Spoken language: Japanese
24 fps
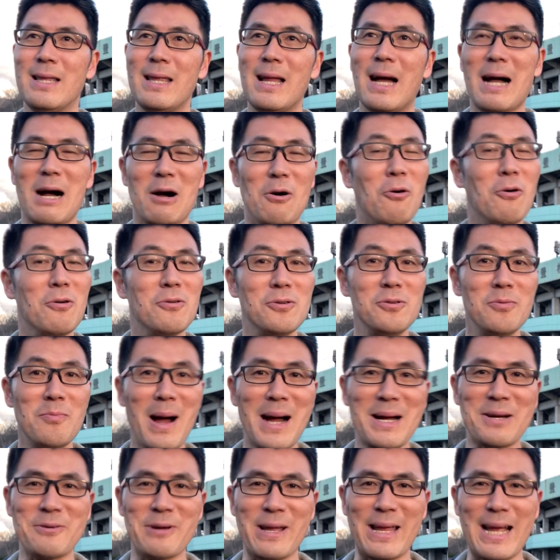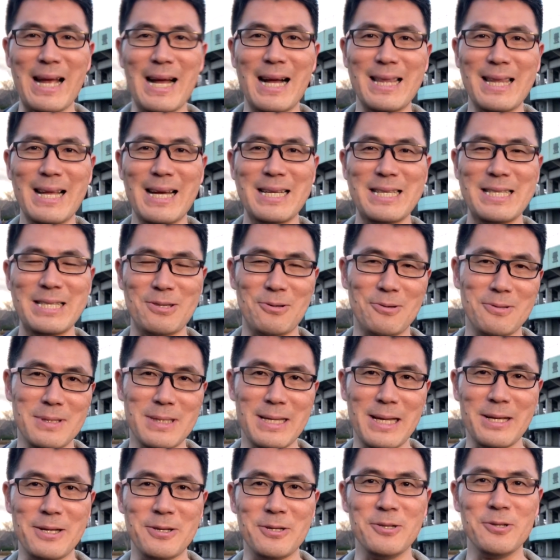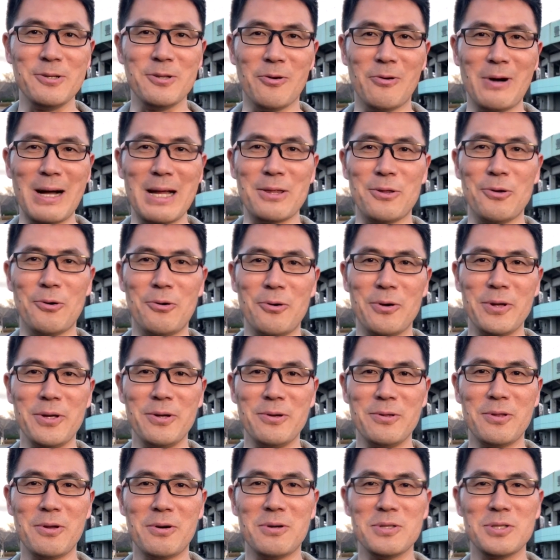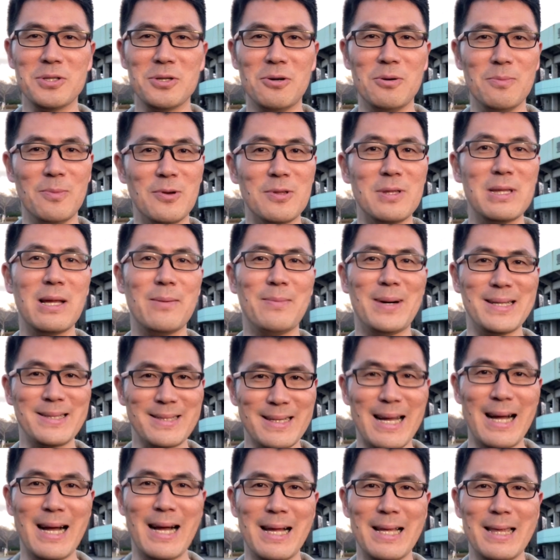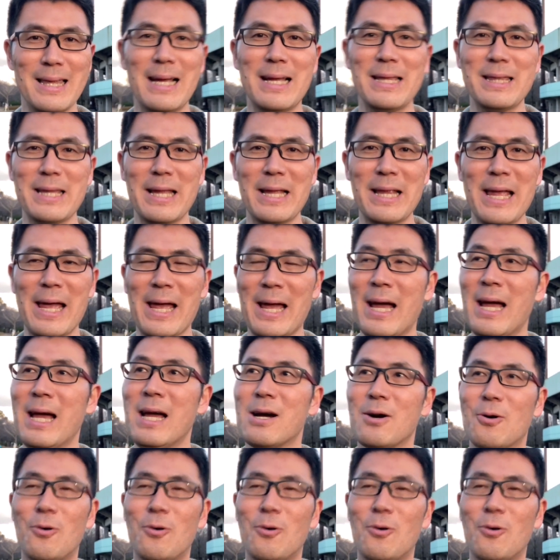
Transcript: なんかこう、うまくいかない人っていうのはどういう特徴を持ってますかなんてね、